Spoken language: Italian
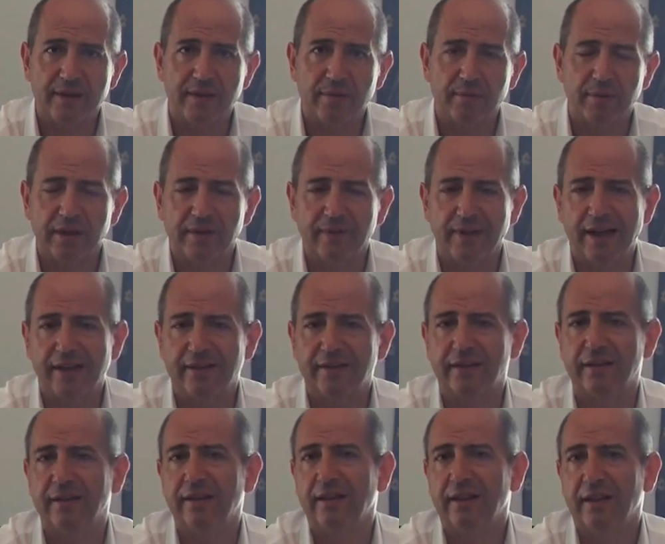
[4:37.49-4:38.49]
siamo
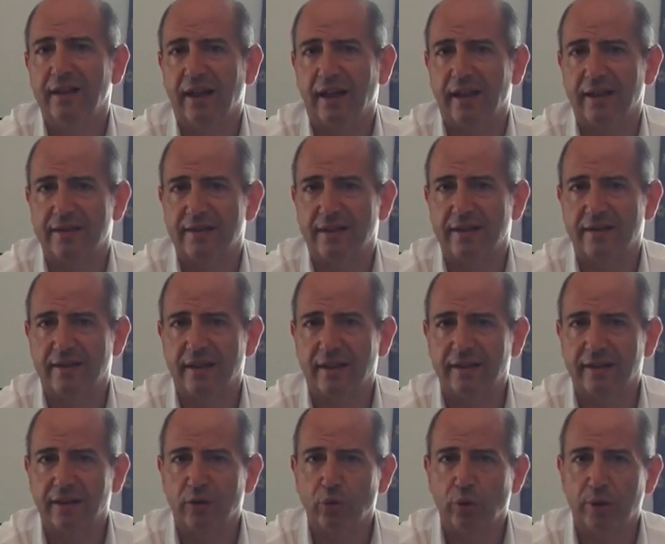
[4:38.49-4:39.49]
arrivati al
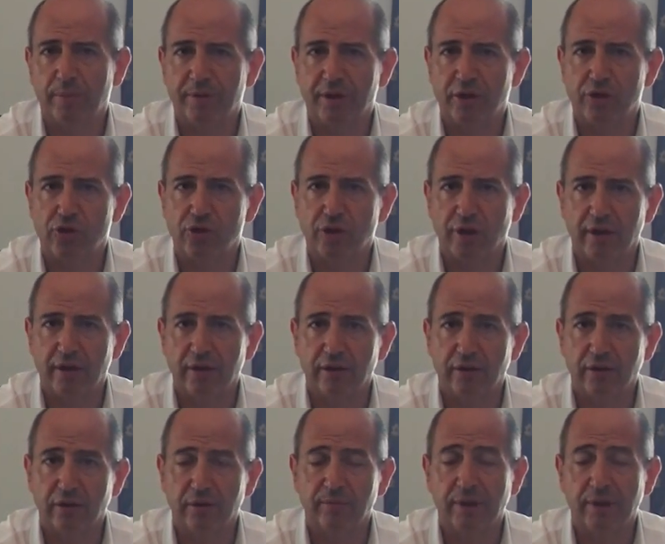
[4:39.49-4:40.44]
62%,